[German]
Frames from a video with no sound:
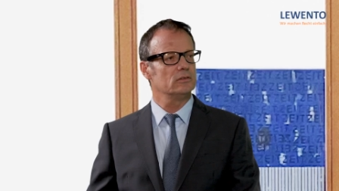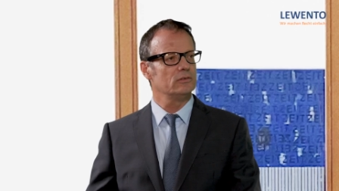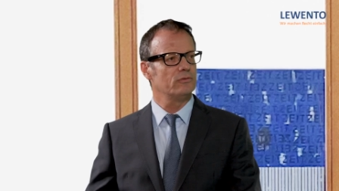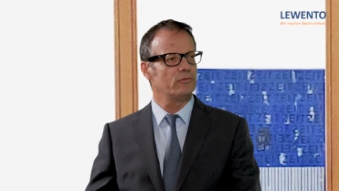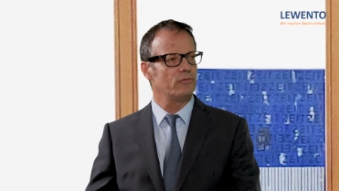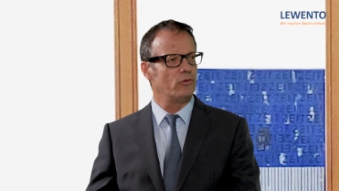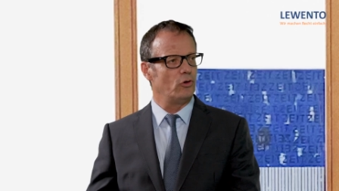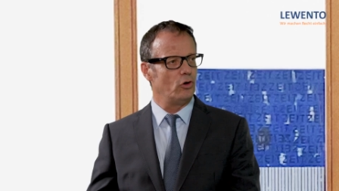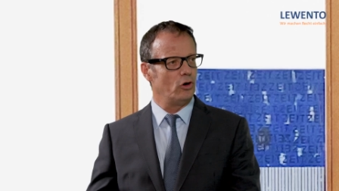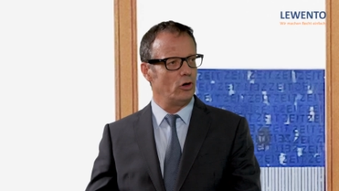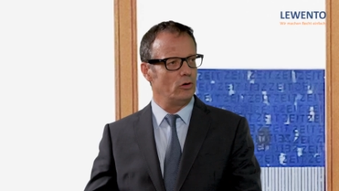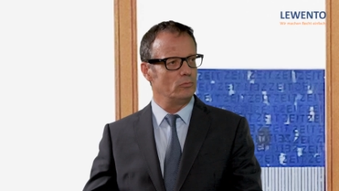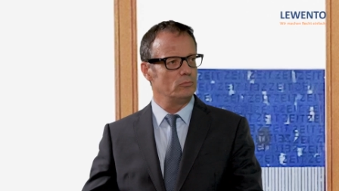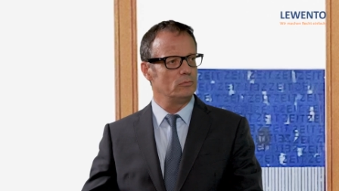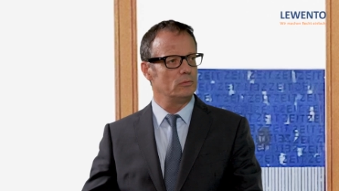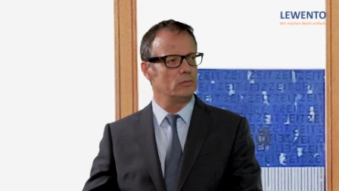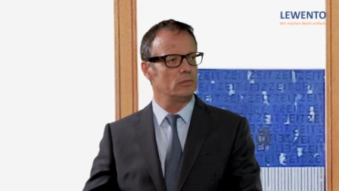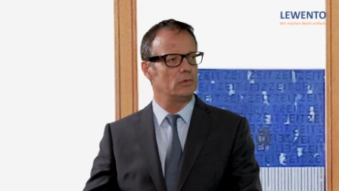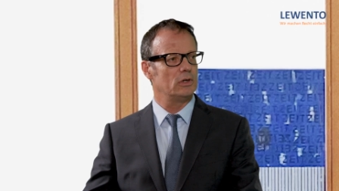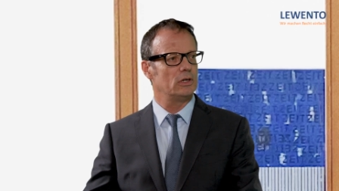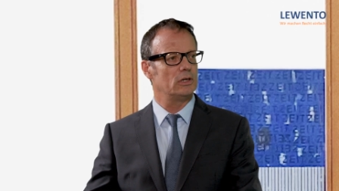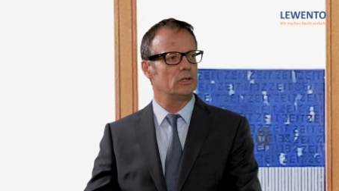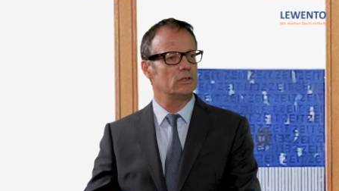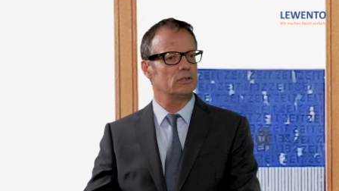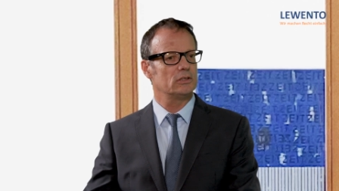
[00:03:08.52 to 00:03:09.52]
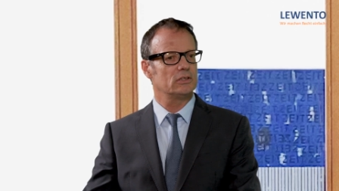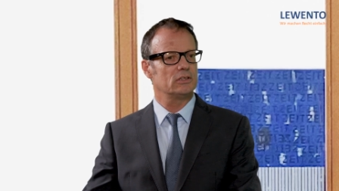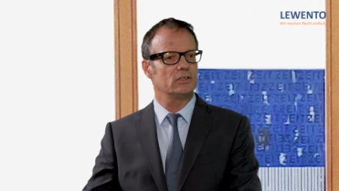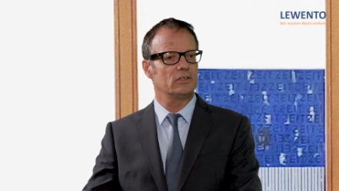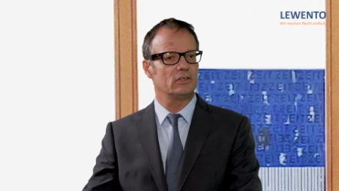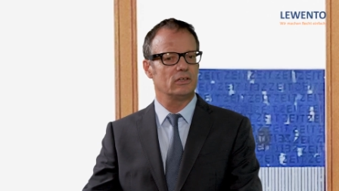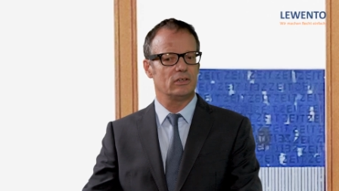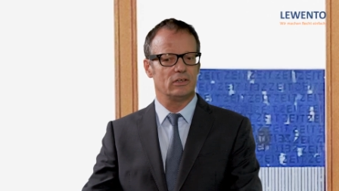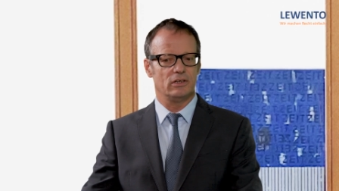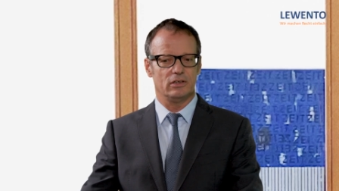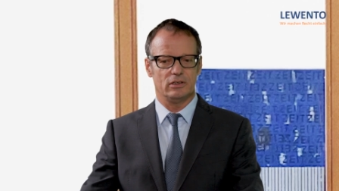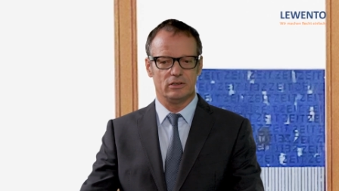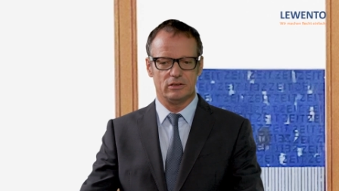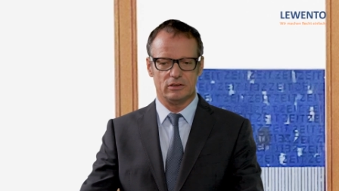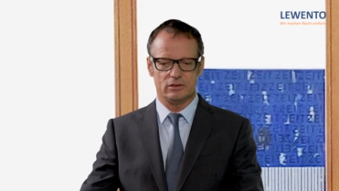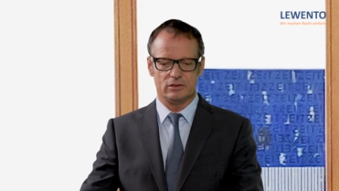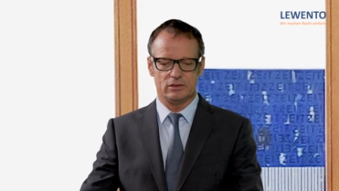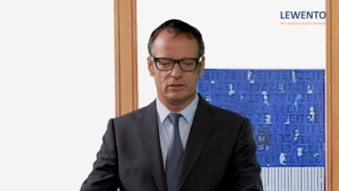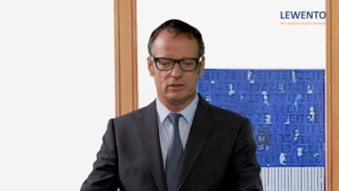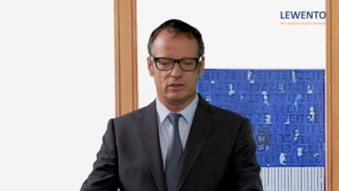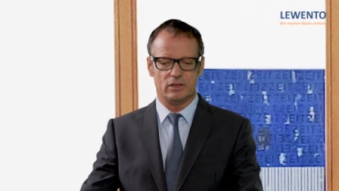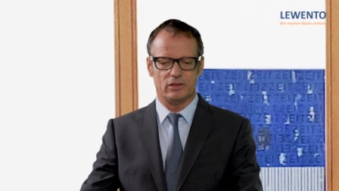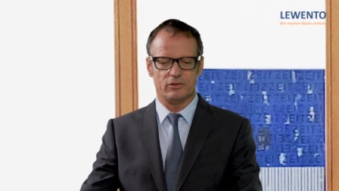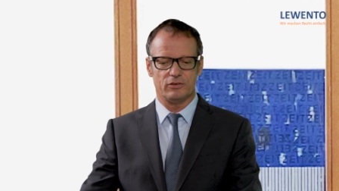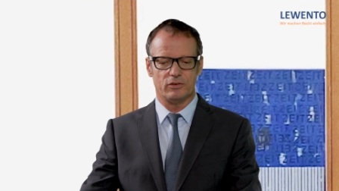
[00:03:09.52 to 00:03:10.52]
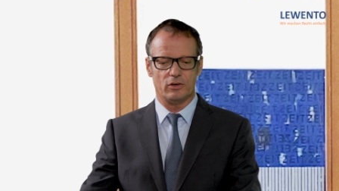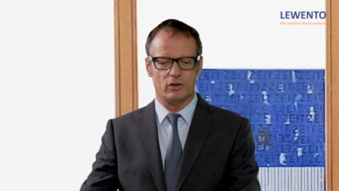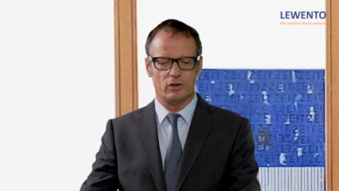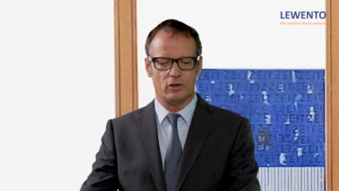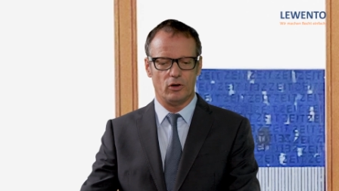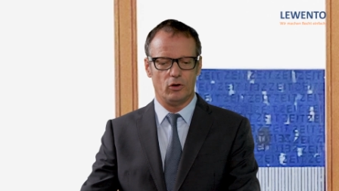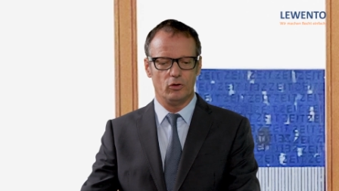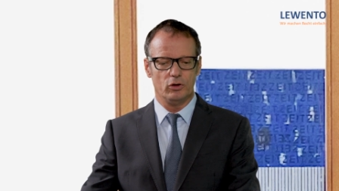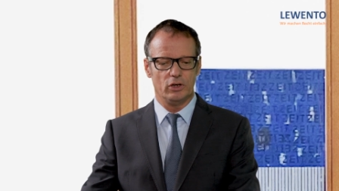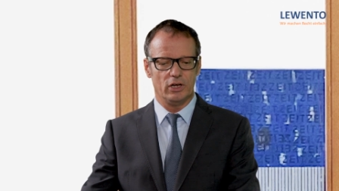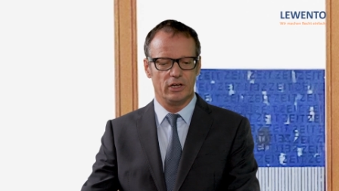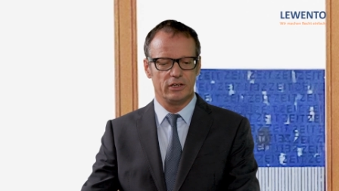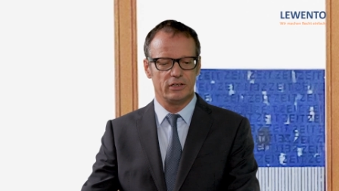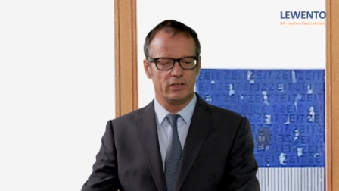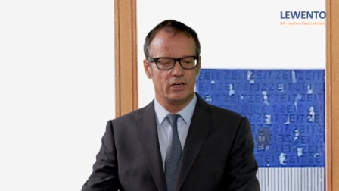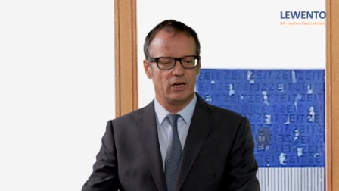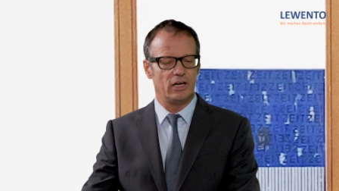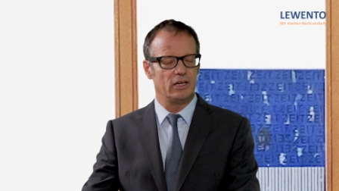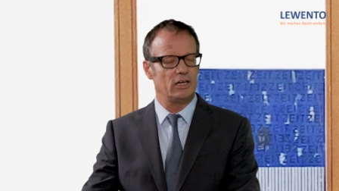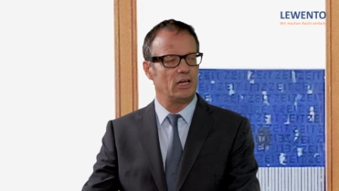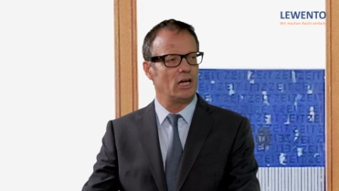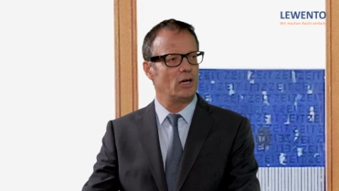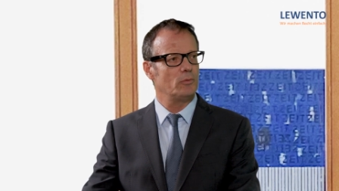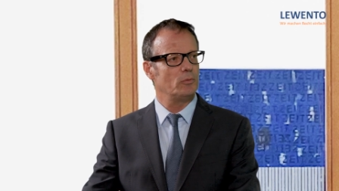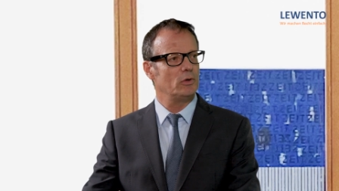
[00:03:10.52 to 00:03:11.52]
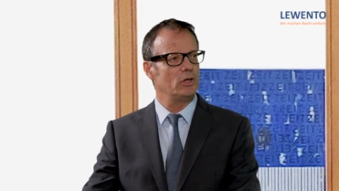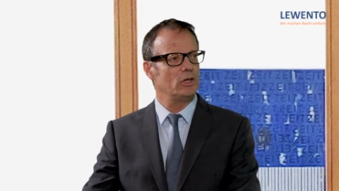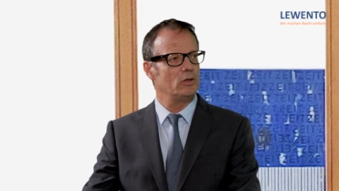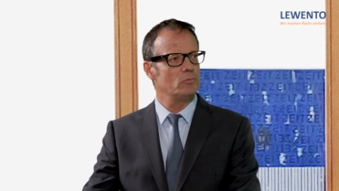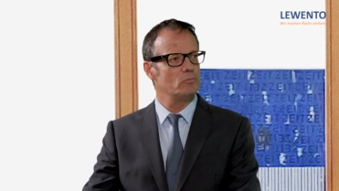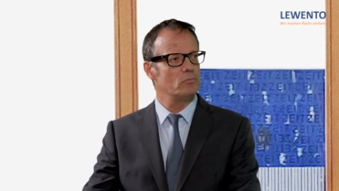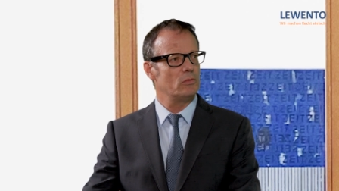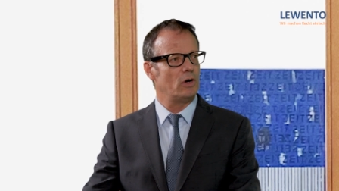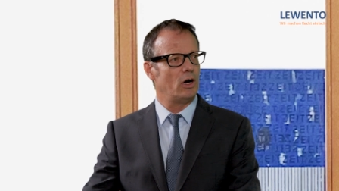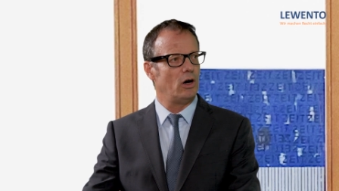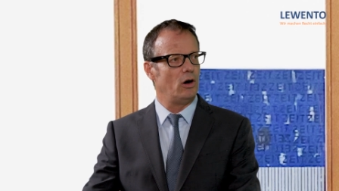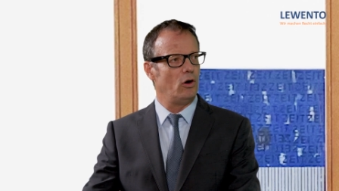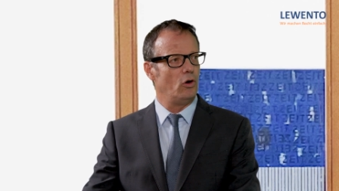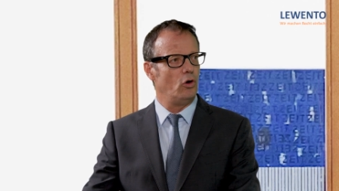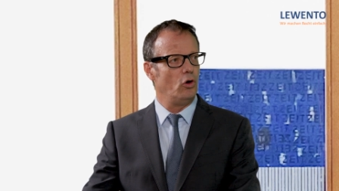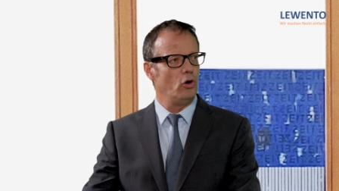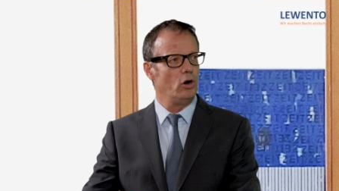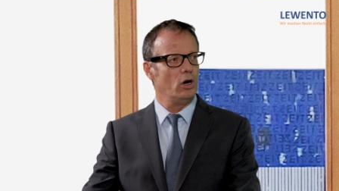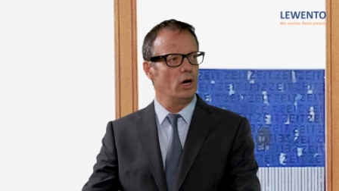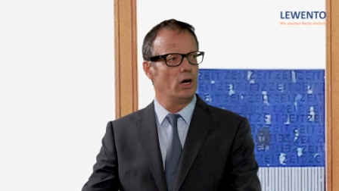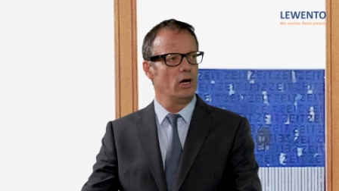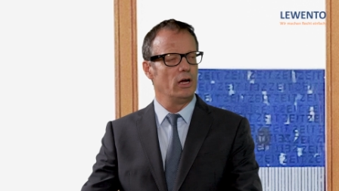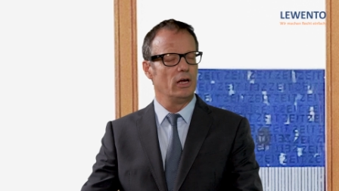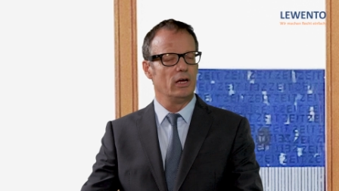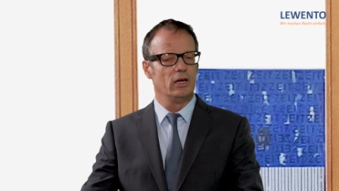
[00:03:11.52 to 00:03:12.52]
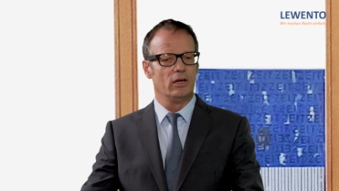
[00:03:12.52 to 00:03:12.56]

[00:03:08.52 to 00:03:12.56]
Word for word: in Form äh, äh, des äh, Online-Teilnahme eben auch